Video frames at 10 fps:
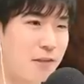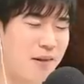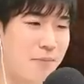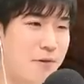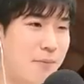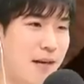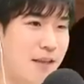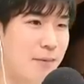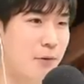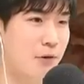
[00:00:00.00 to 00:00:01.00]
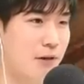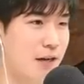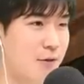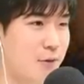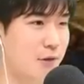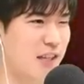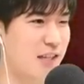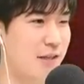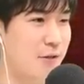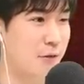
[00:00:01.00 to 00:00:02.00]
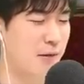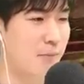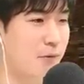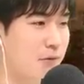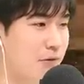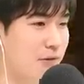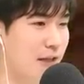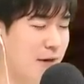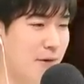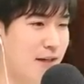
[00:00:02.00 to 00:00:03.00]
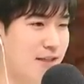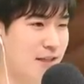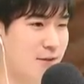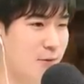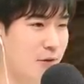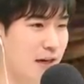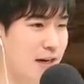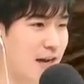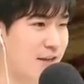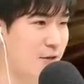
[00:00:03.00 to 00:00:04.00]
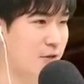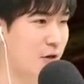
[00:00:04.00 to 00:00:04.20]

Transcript: まあ、ブーメランで防御確保できるので問題はなさそうかな。よい